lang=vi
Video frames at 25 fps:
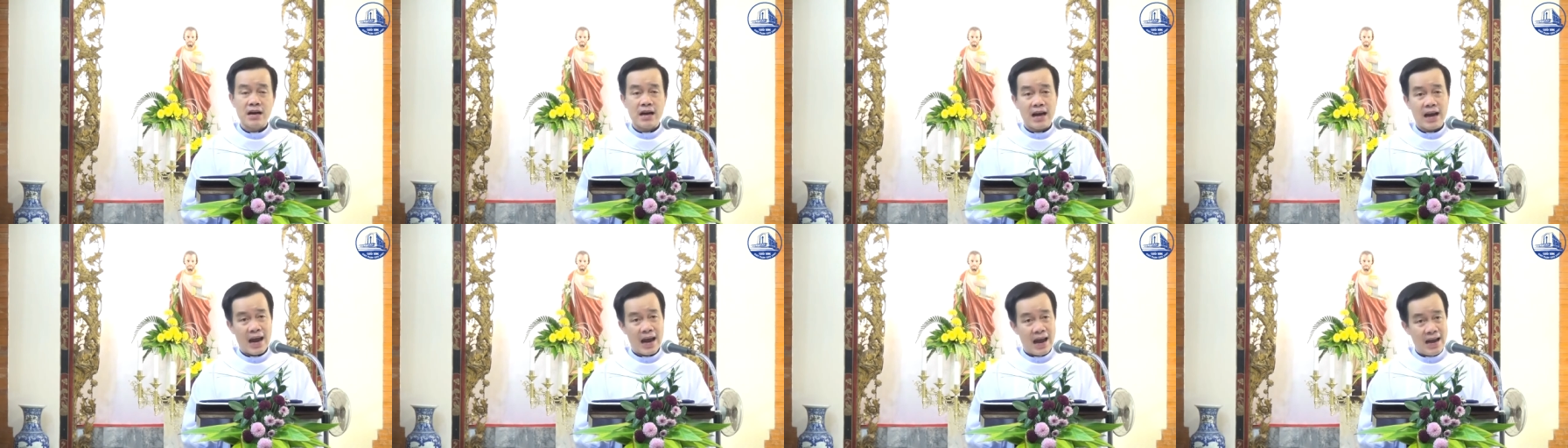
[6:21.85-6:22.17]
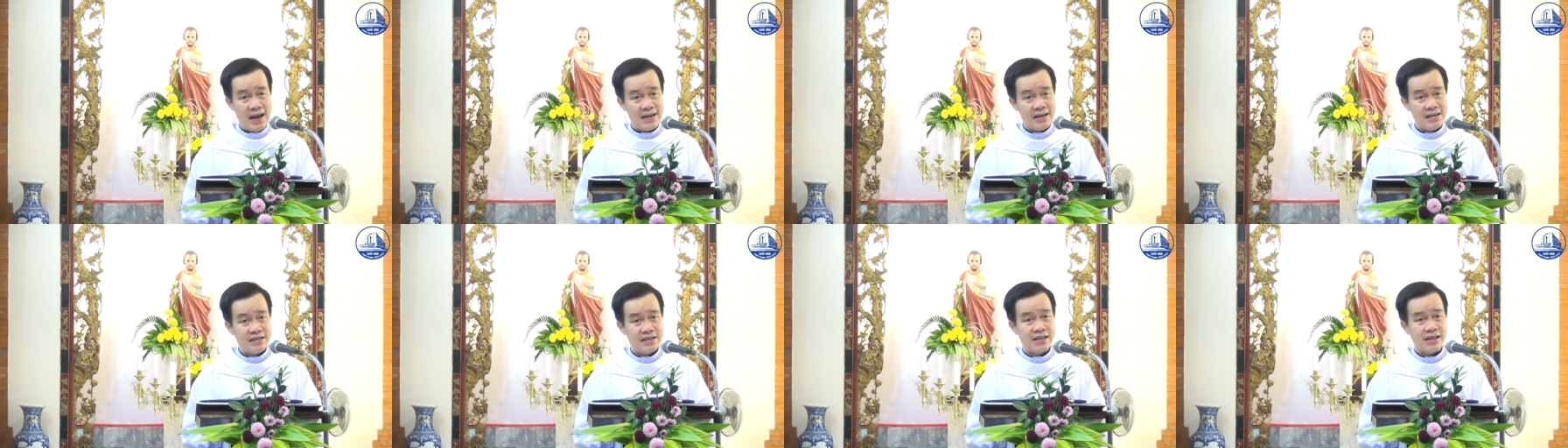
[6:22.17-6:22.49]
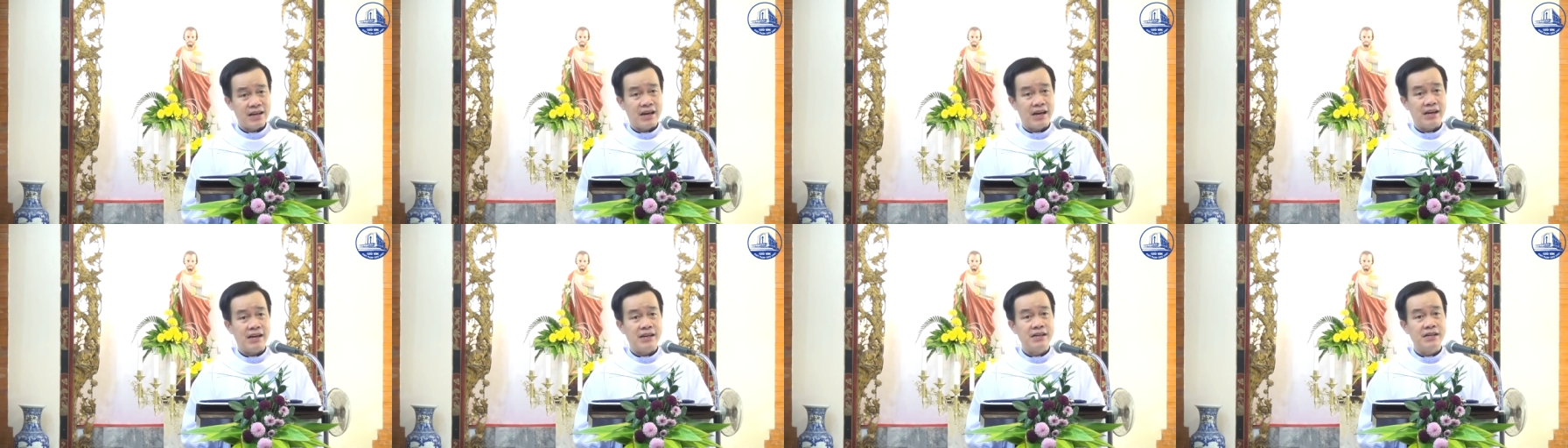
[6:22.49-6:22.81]
cản
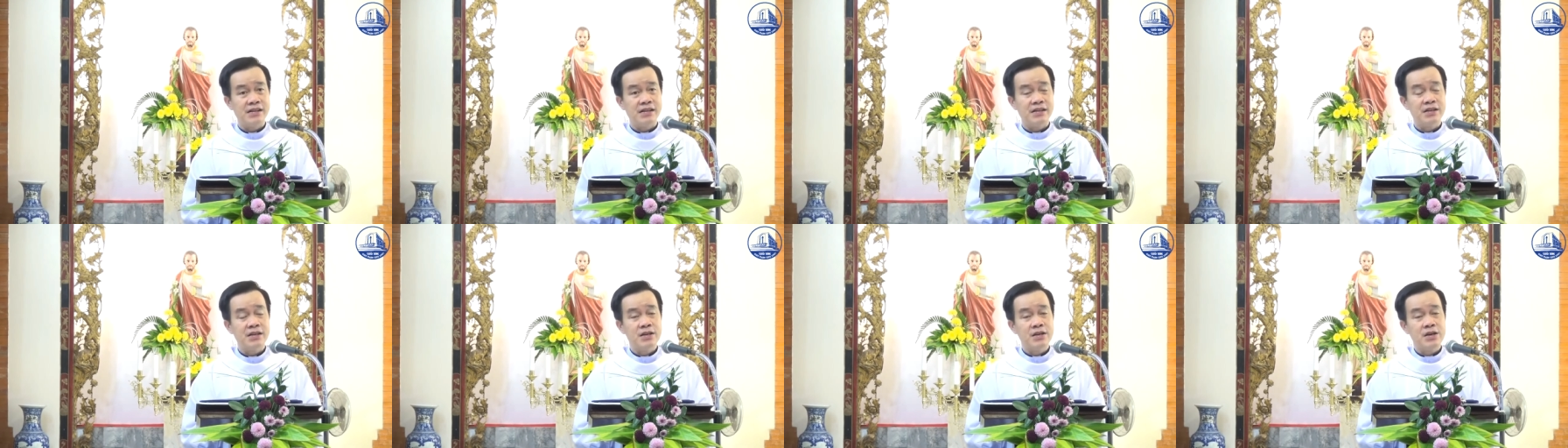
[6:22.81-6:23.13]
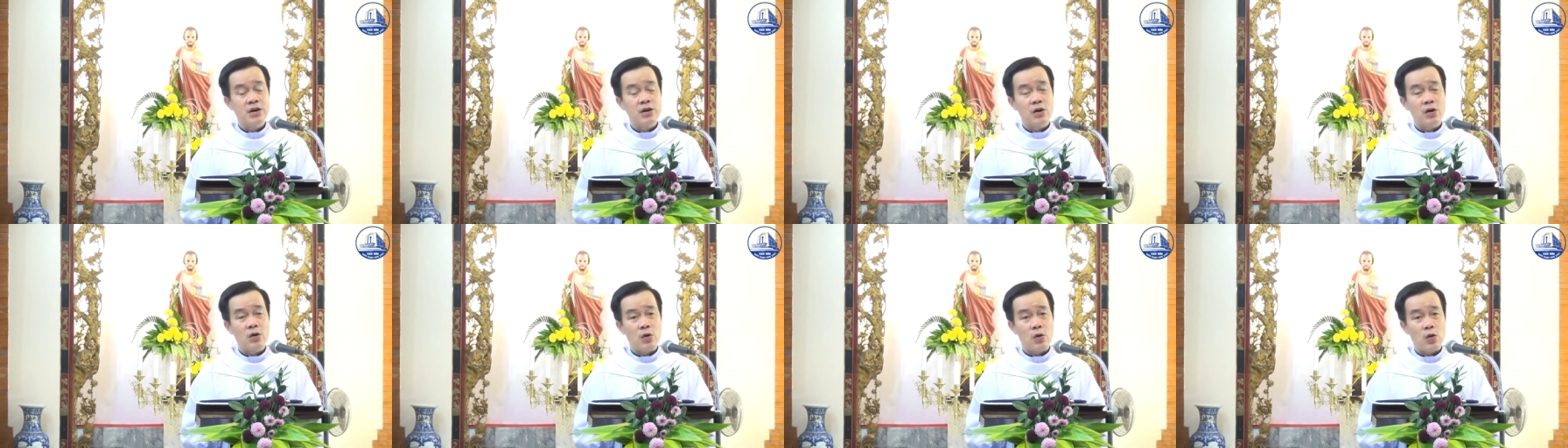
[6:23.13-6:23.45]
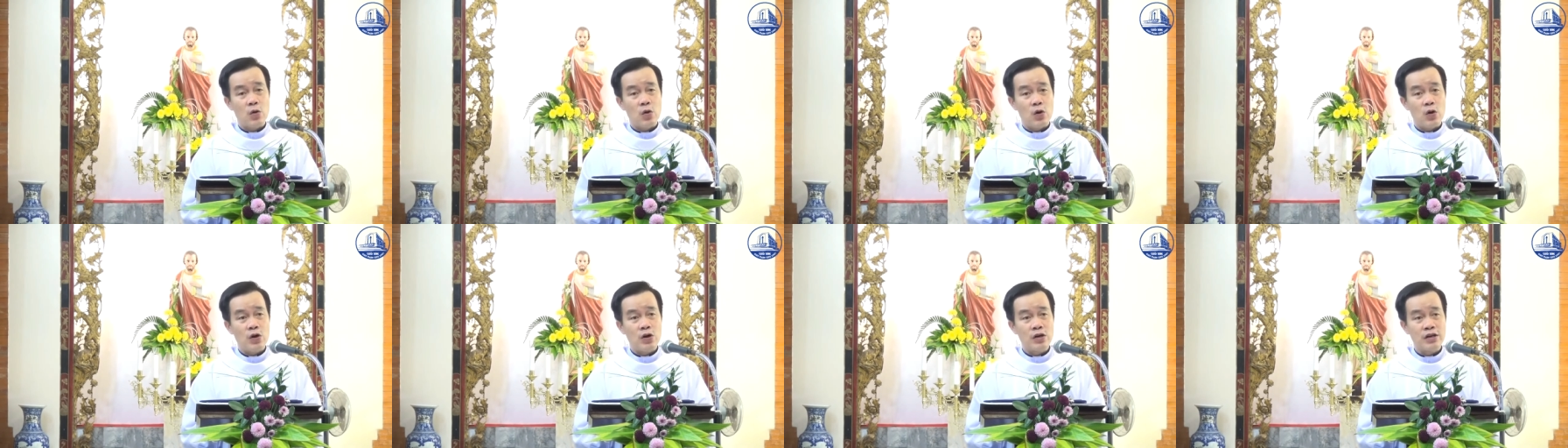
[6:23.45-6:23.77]
trở
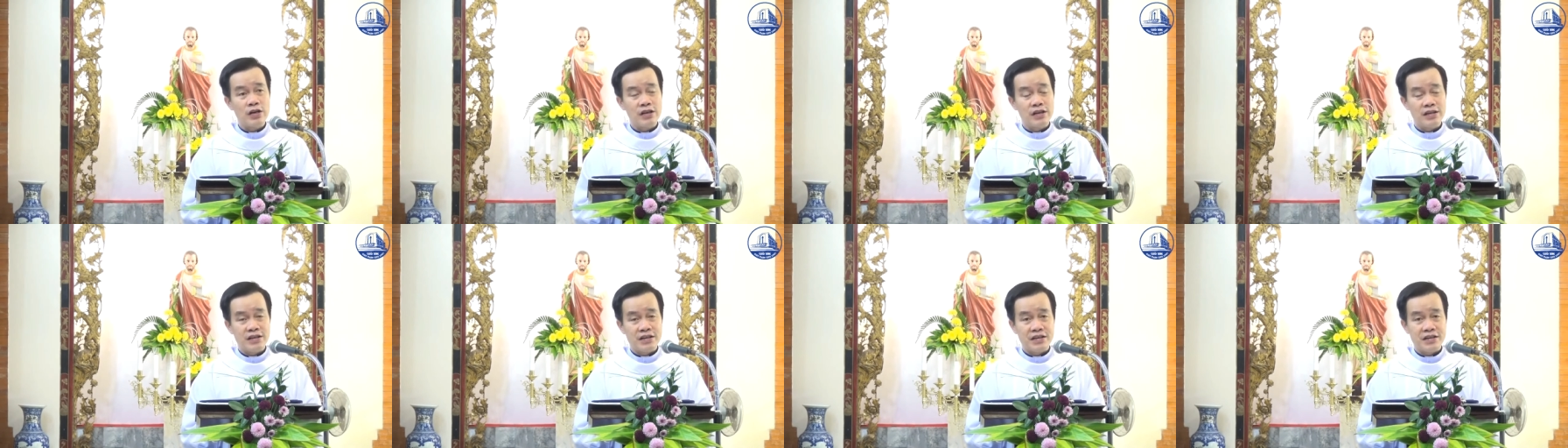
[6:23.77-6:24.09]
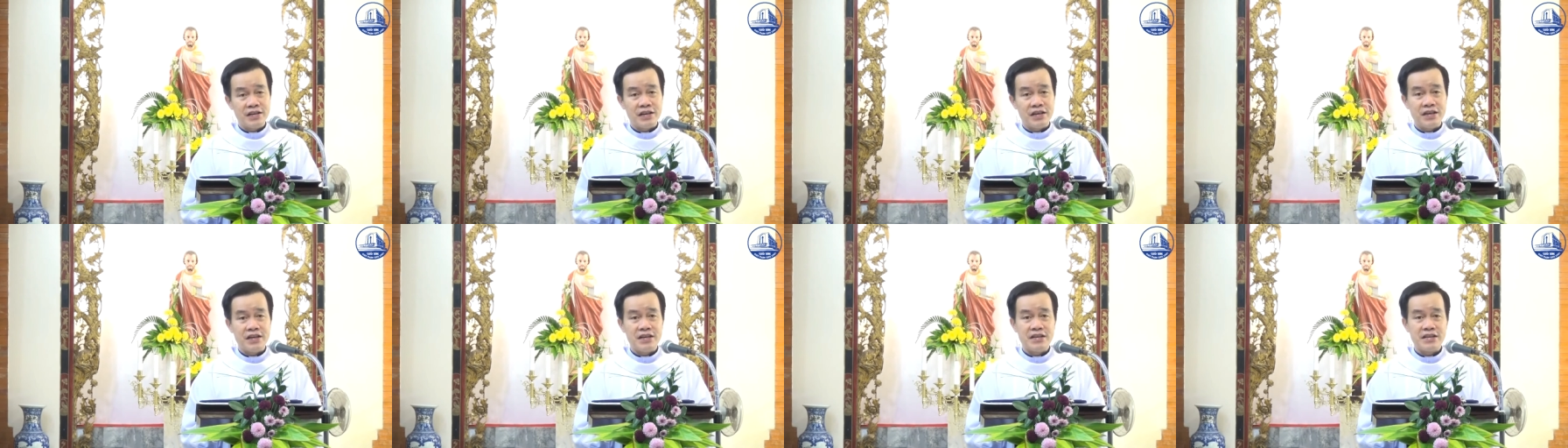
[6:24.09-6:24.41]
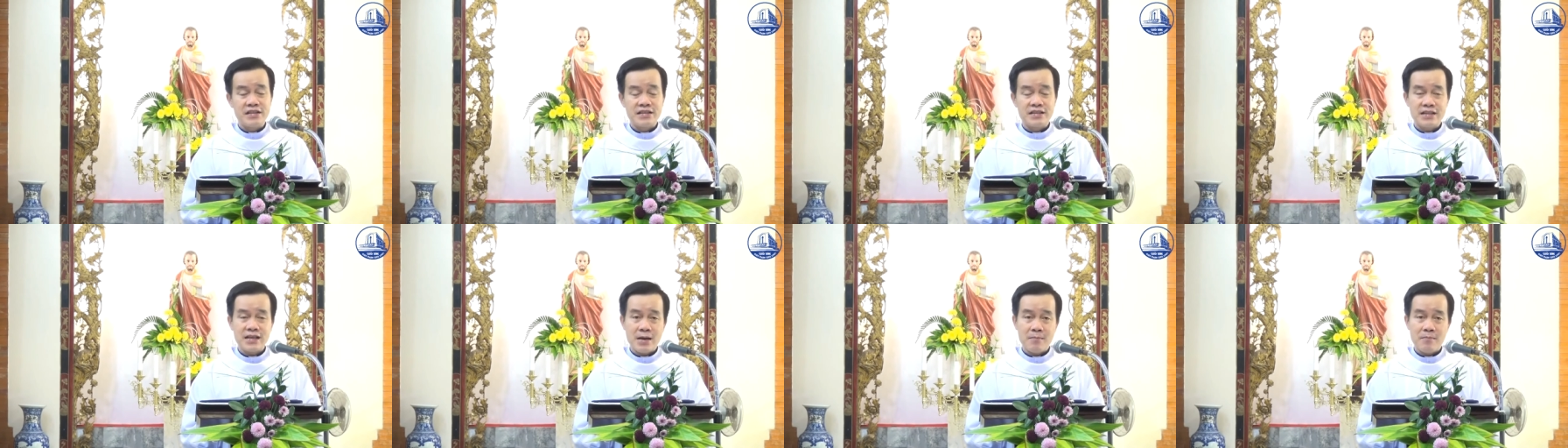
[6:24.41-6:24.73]
của người
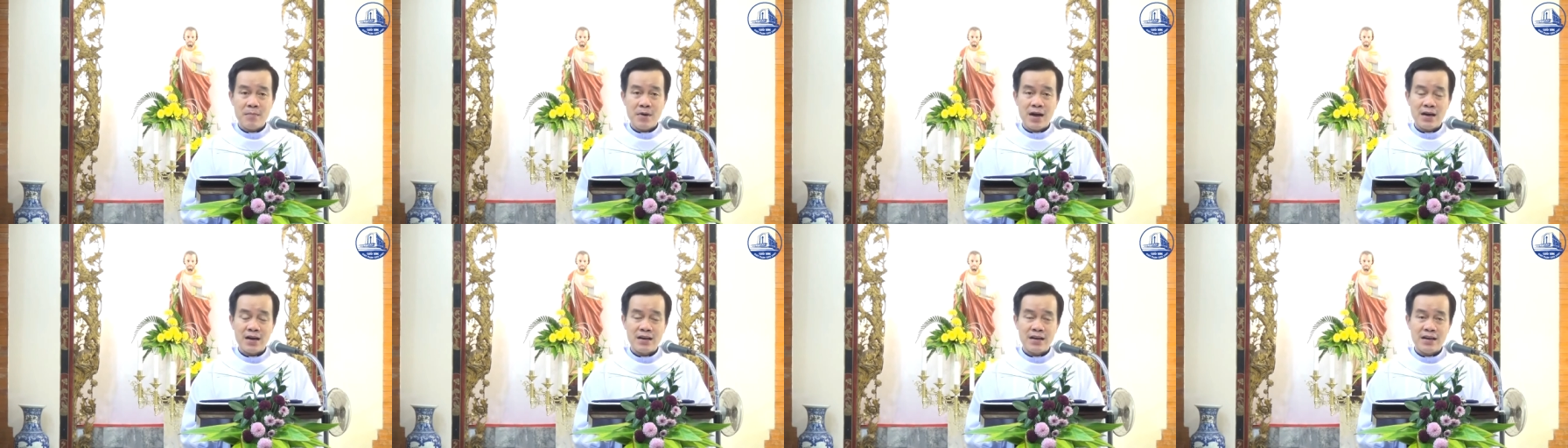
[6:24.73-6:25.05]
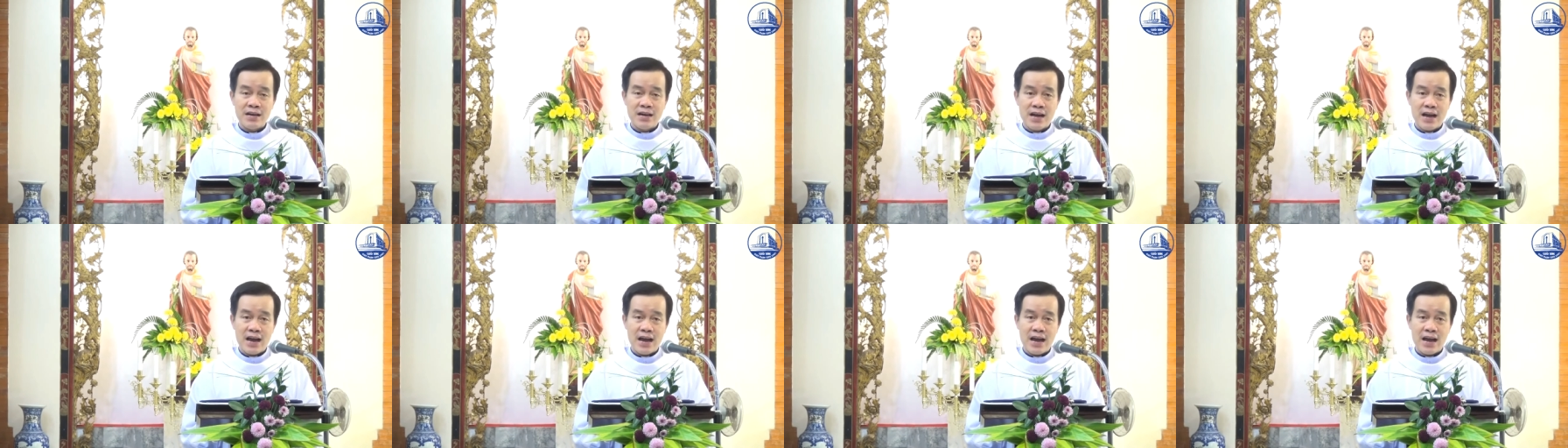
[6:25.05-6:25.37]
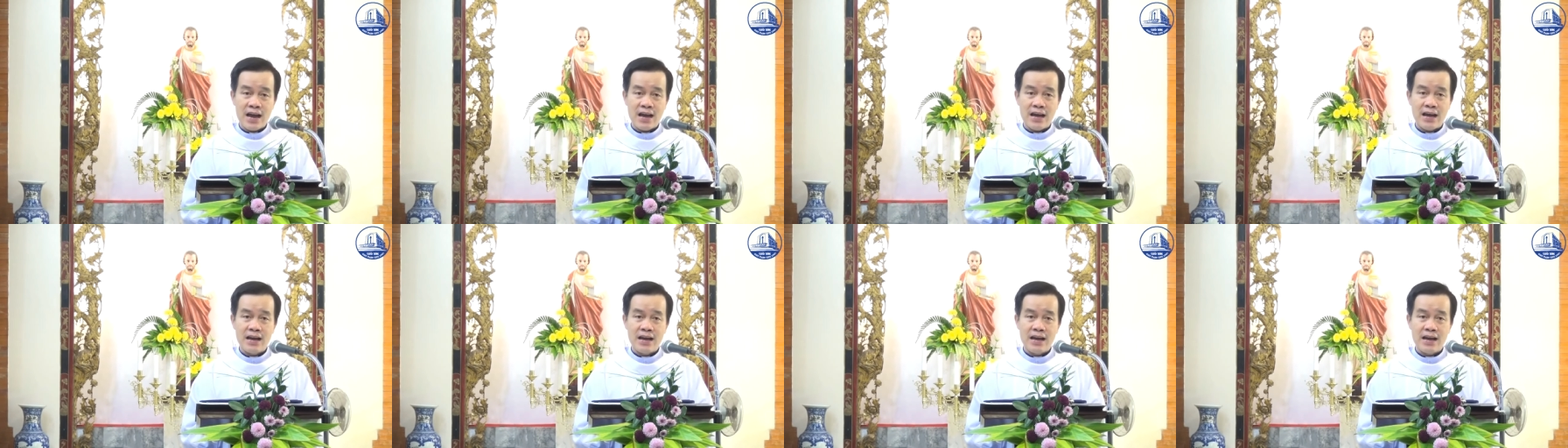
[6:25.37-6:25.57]
samaria